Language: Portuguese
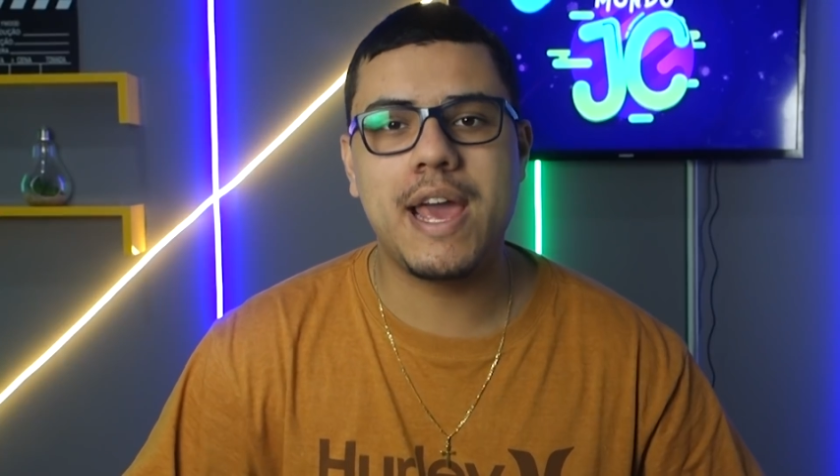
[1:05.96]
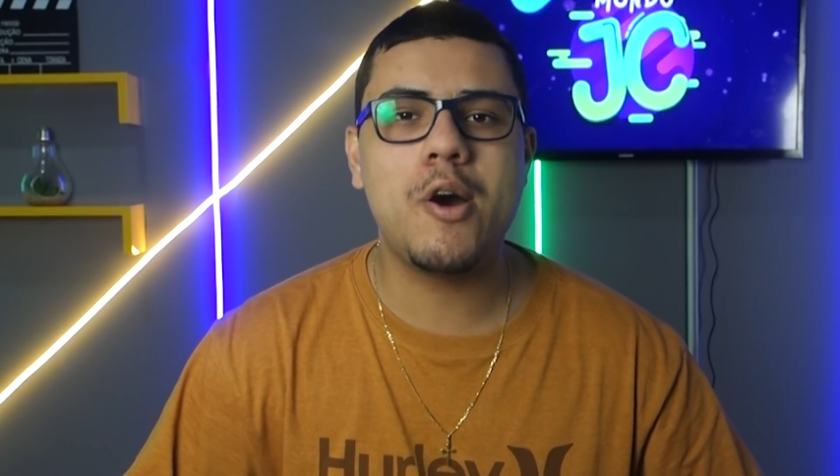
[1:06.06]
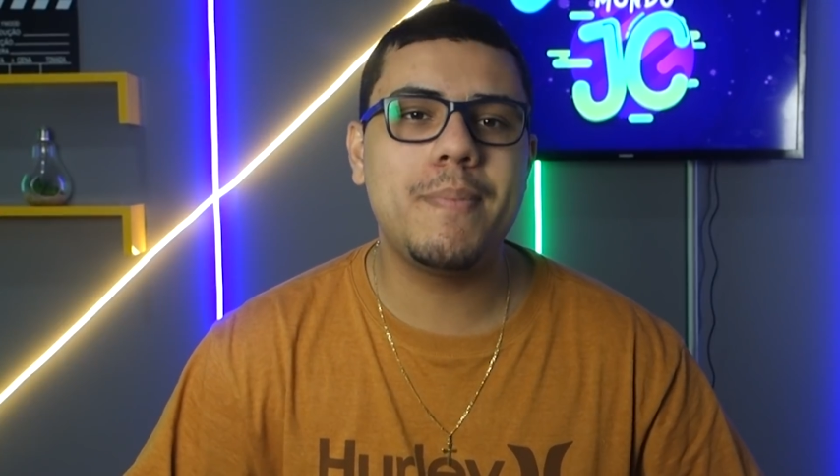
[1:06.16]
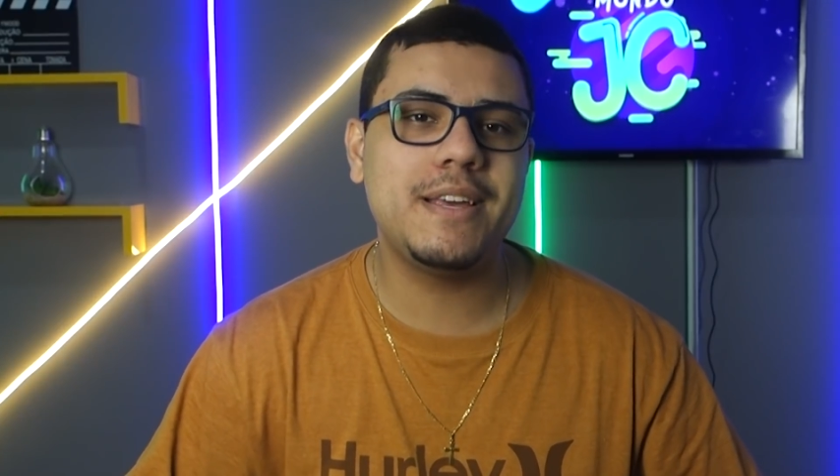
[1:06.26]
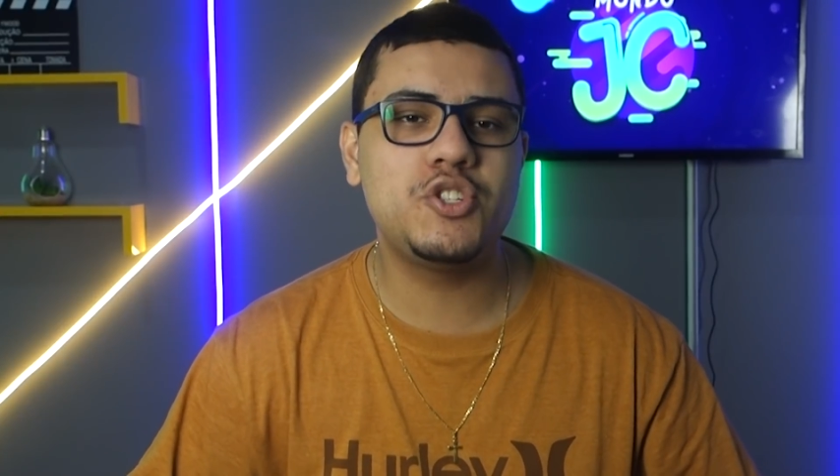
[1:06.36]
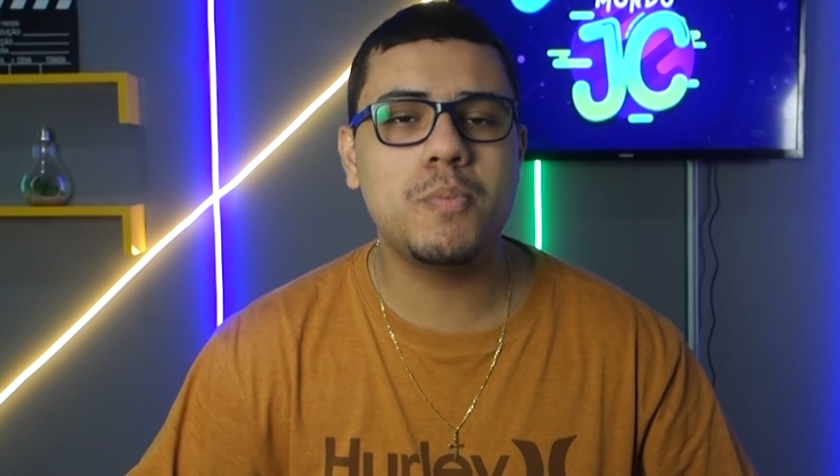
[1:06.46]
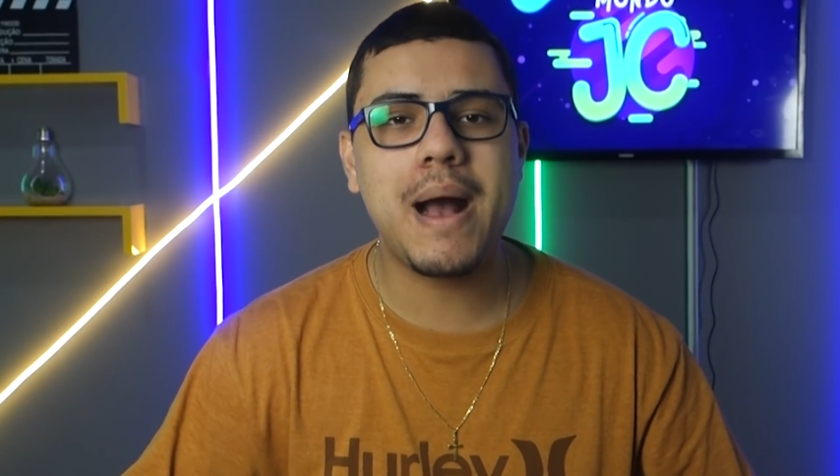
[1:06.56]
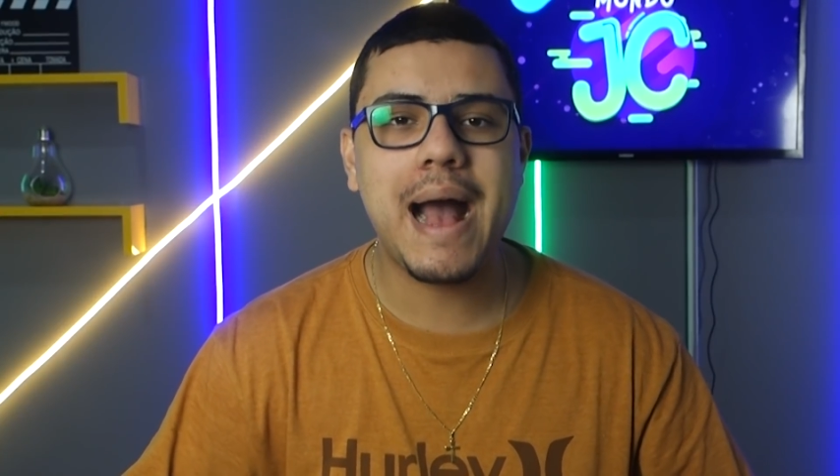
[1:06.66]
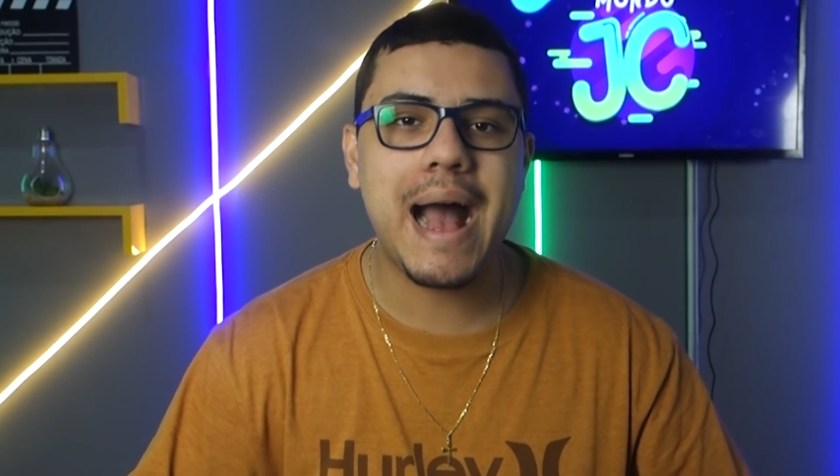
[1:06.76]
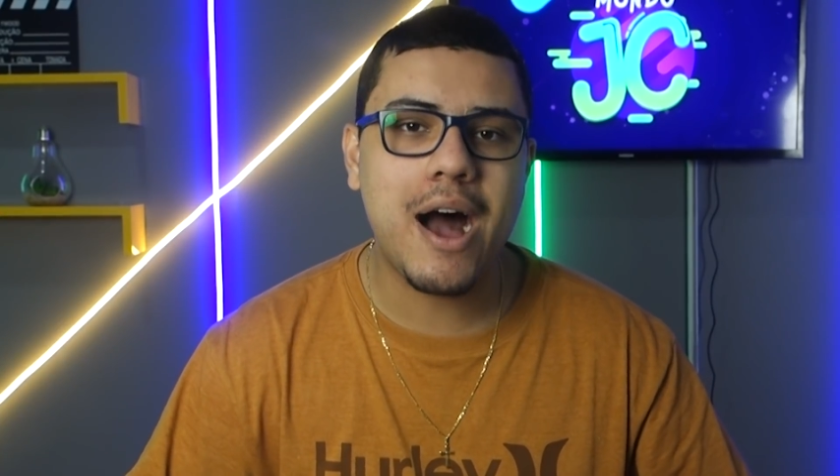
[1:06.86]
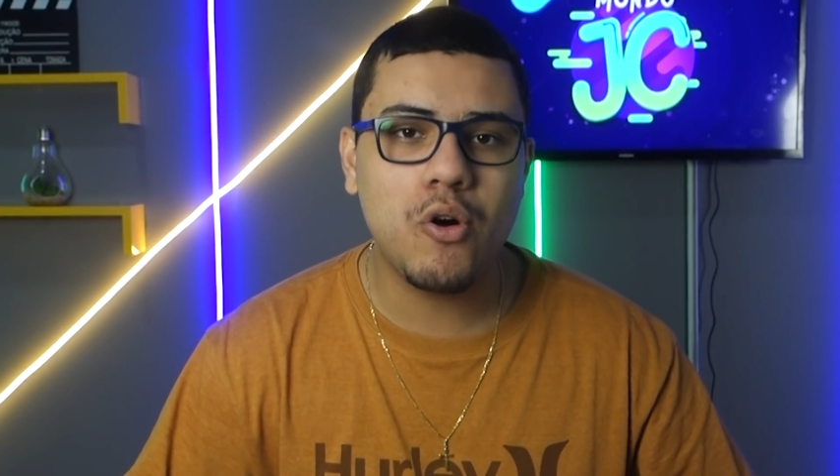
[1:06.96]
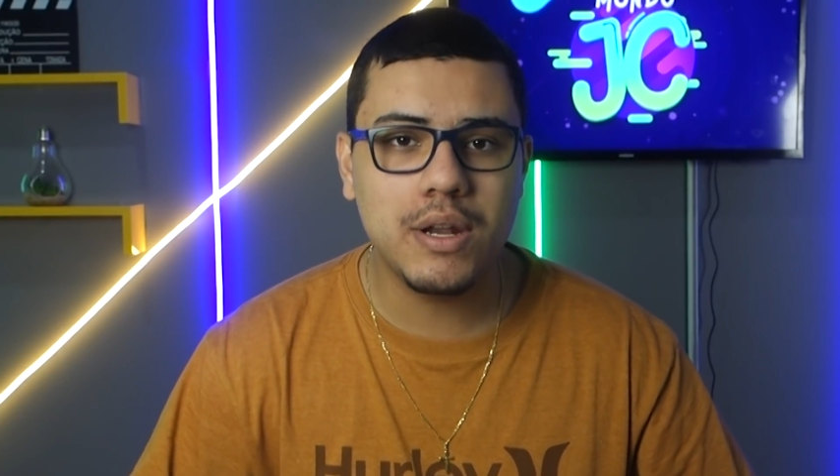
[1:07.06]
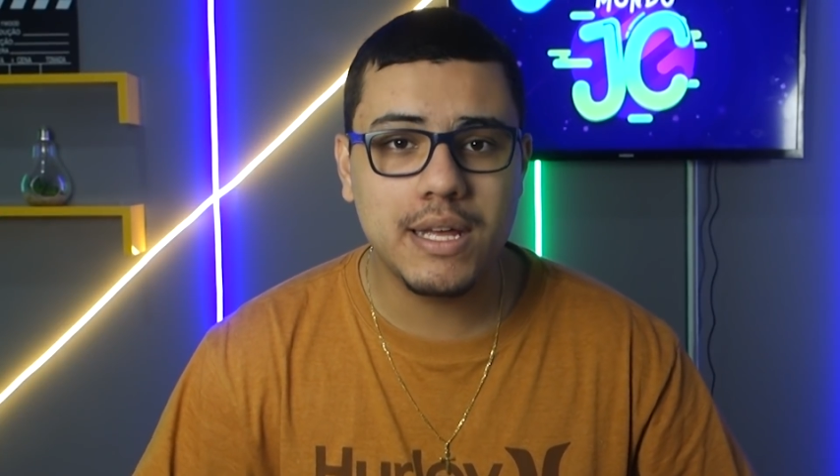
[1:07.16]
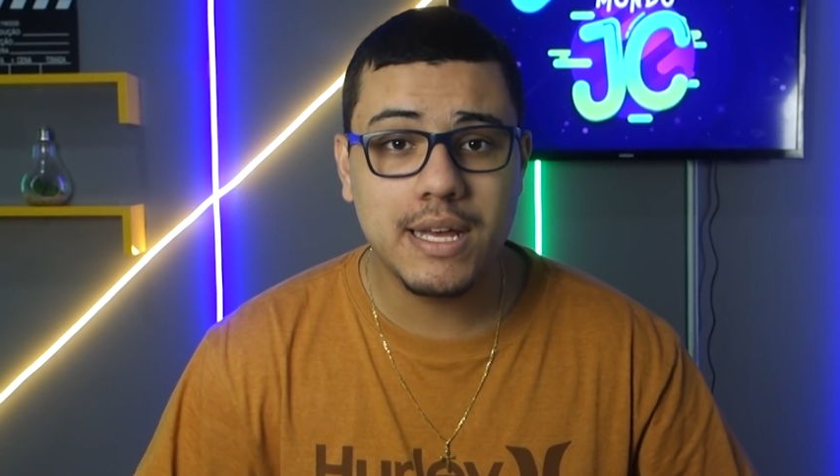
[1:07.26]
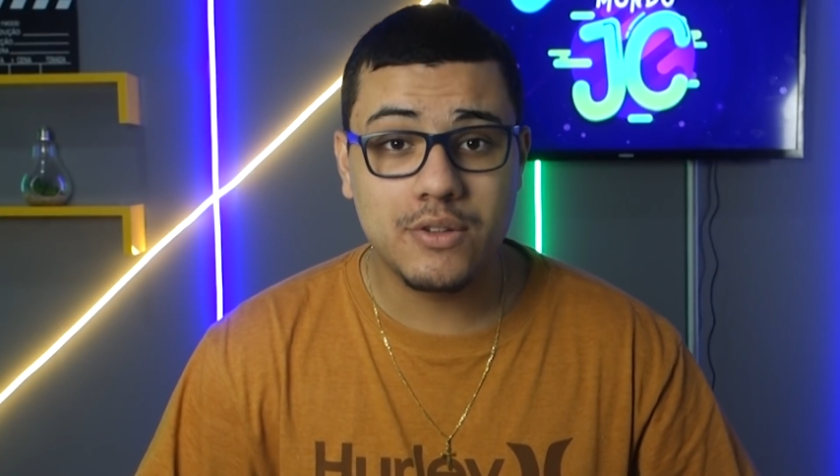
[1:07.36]
realmente uma
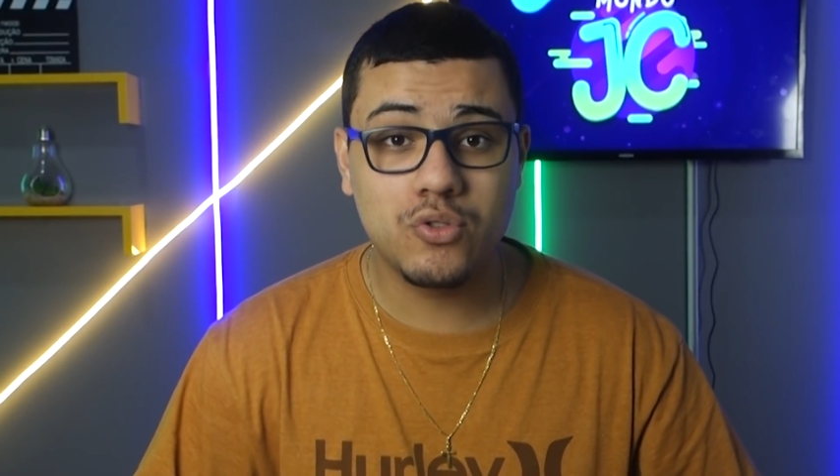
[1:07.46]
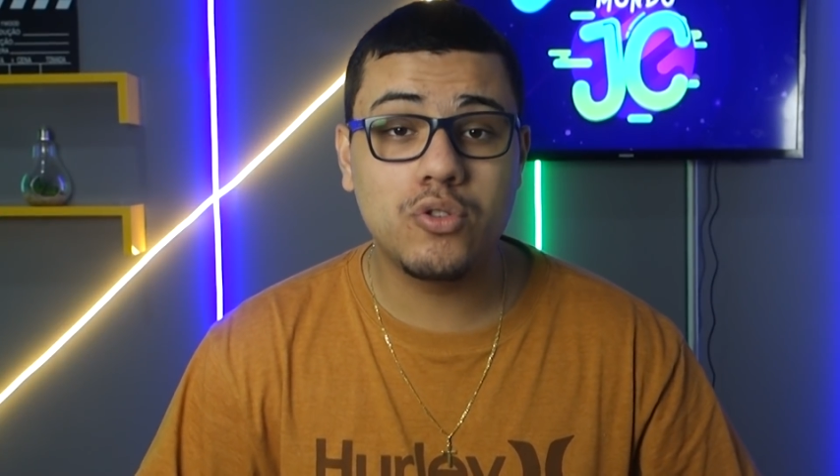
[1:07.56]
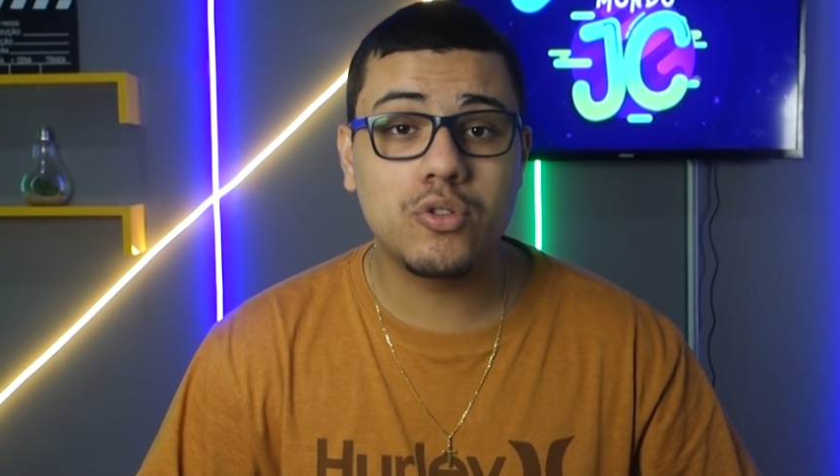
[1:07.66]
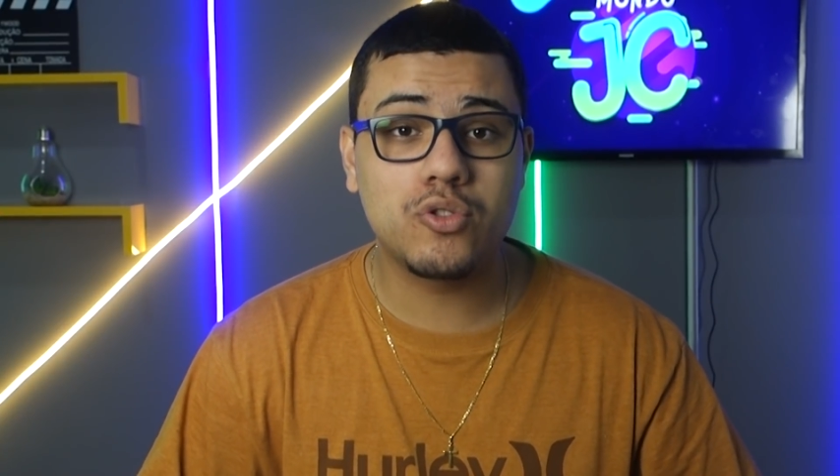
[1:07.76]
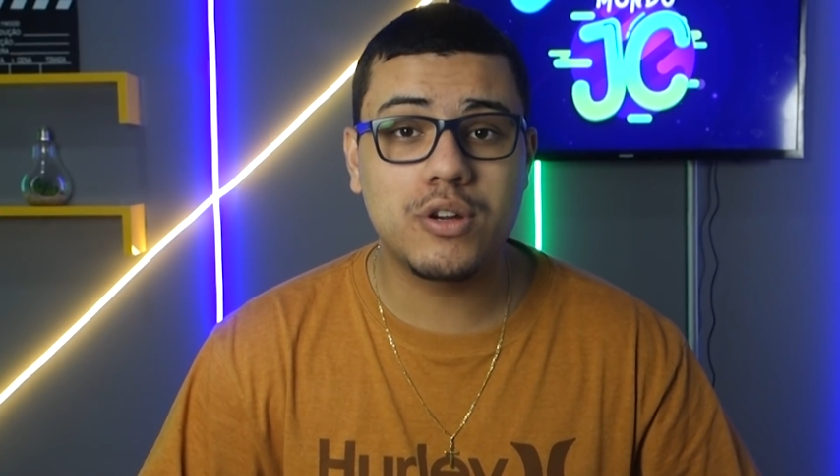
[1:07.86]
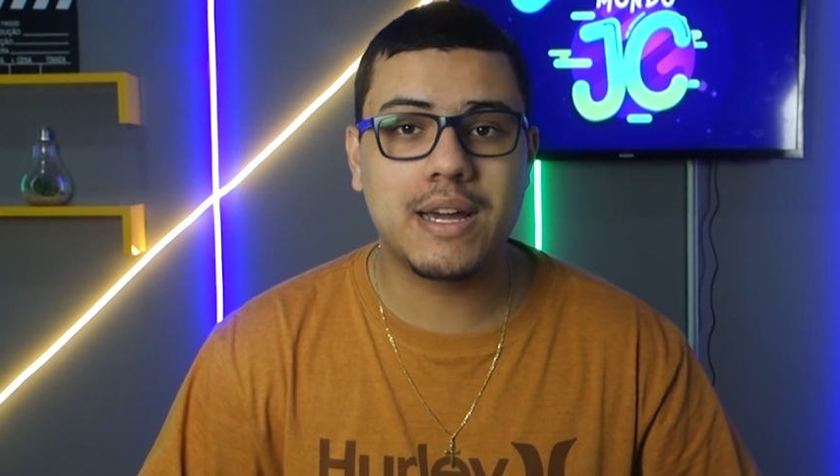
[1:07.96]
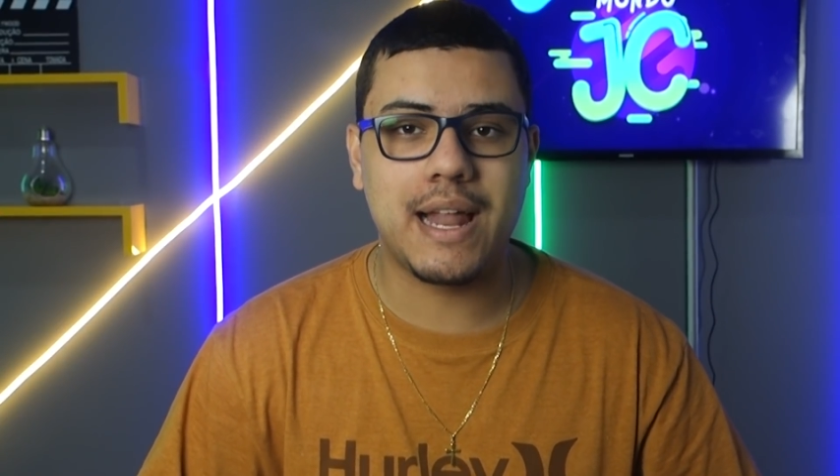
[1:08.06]
aula do Dr.